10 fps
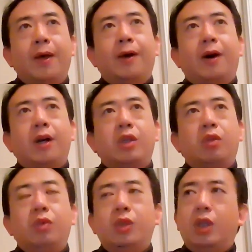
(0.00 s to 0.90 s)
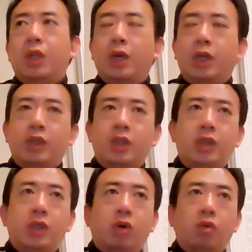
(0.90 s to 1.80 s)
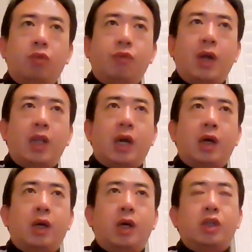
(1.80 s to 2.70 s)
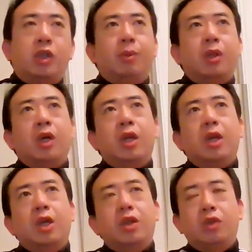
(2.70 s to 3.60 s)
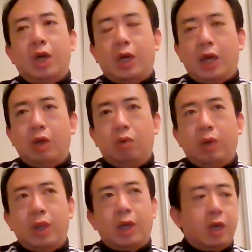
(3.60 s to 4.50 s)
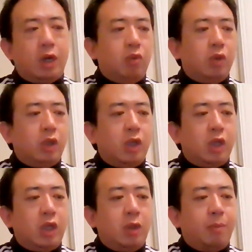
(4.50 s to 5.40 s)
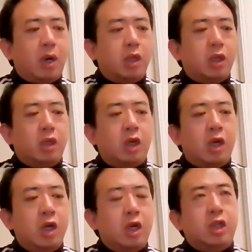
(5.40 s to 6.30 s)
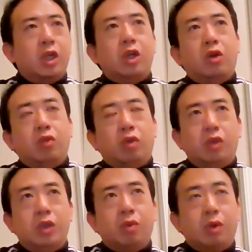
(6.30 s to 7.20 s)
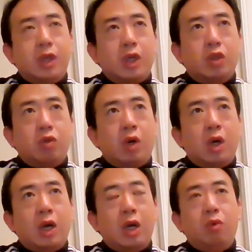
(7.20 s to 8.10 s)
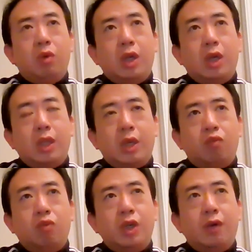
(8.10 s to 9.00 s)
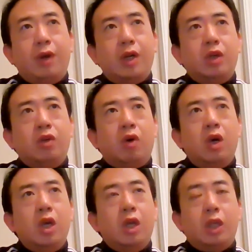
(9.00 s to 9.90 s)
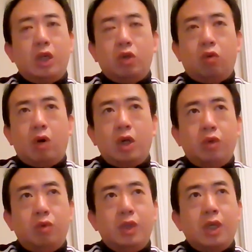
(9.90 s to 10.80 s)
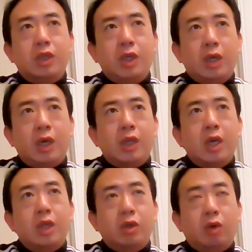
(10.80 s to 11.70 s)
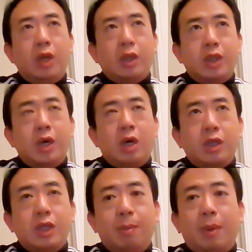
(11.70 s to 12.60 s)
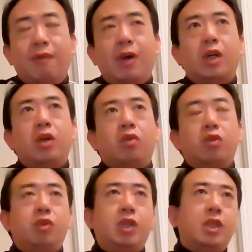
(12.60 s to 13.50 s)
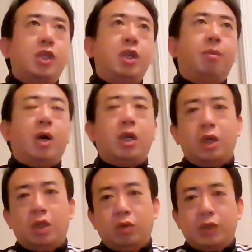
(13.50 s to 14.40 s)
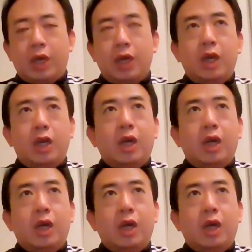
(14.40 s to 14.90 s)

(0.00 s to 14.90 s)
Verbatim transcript: 啊，而且东京呢还有经济高度发达。日本的就像韩国一样，韩国的可能一半的这个人口都计划在首尔。韩国你看，才五千万人口，但首尔就有将近两，就有两千二三百万人口，就将近一半人口在